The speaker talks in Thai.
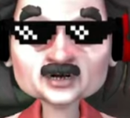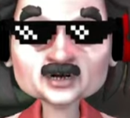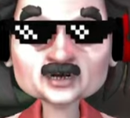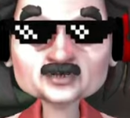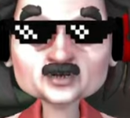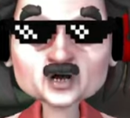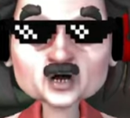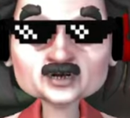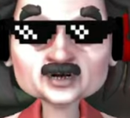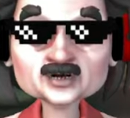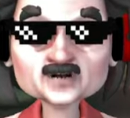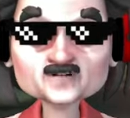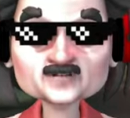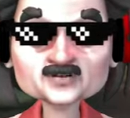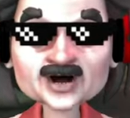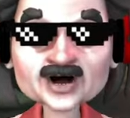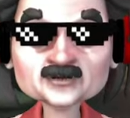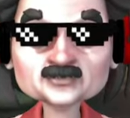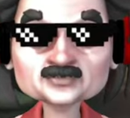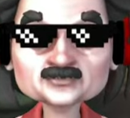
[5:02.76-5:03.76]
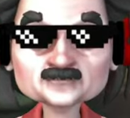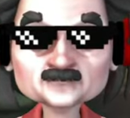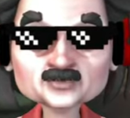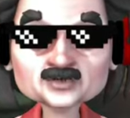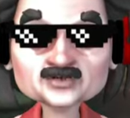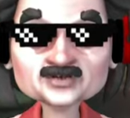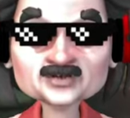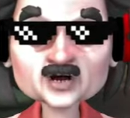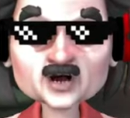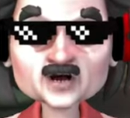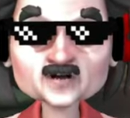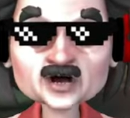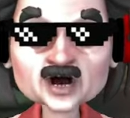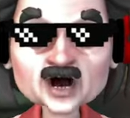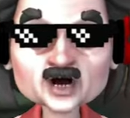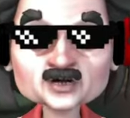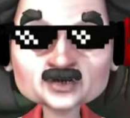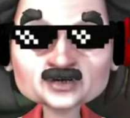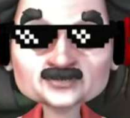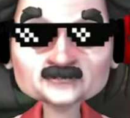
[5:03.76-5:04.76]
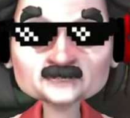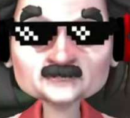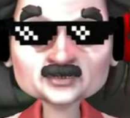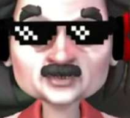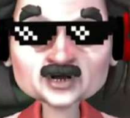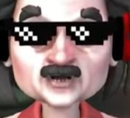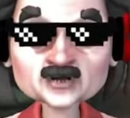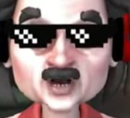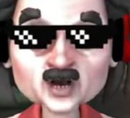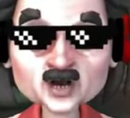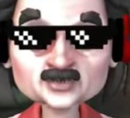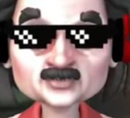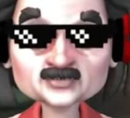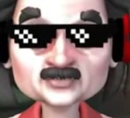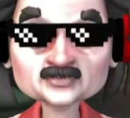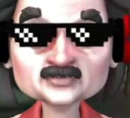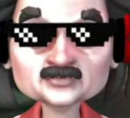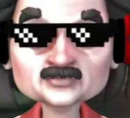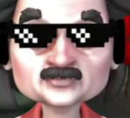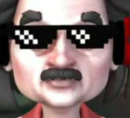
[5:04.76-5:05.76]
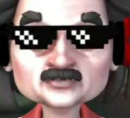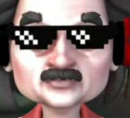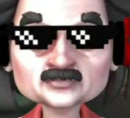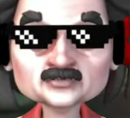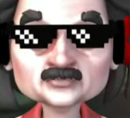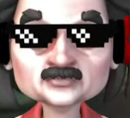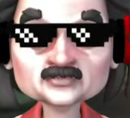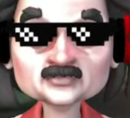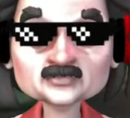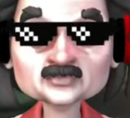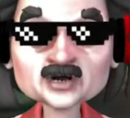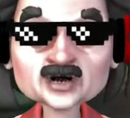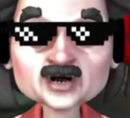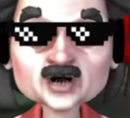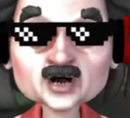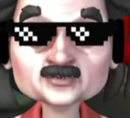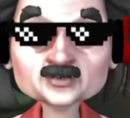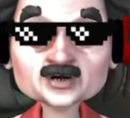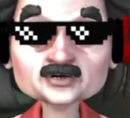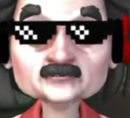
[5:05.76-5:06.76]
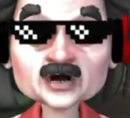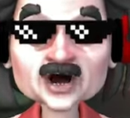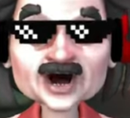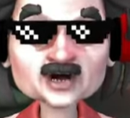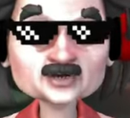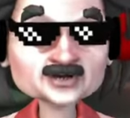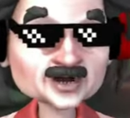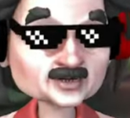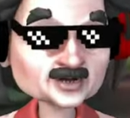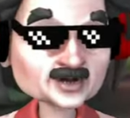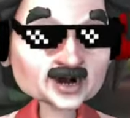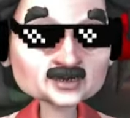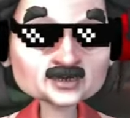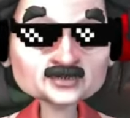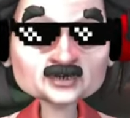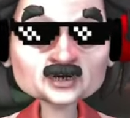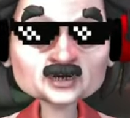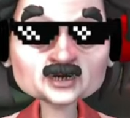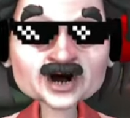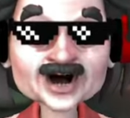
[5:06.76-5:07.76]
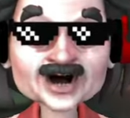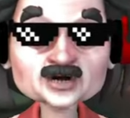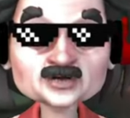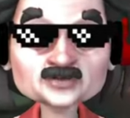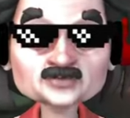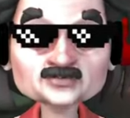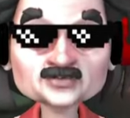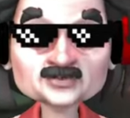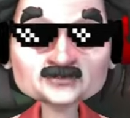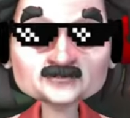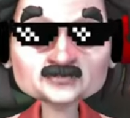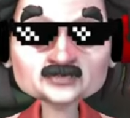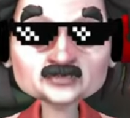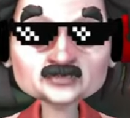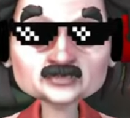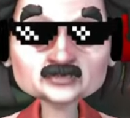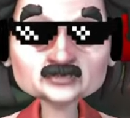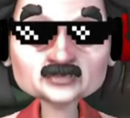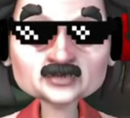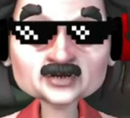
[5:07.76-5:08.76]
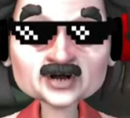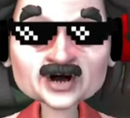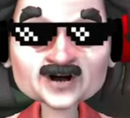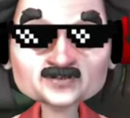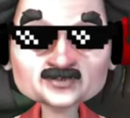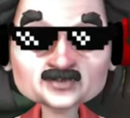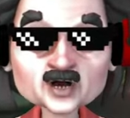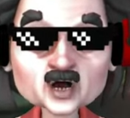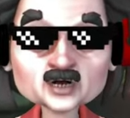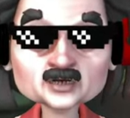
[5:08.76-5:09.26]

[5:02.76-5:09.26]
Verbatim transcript: ก็จบสามสิบหมุนนี้ก็พอแล้วกันมันก็ตก หกพัน บาทนะแล้วมันก็ค้างด้วยเนี่ยอุ้ยหน้าทอง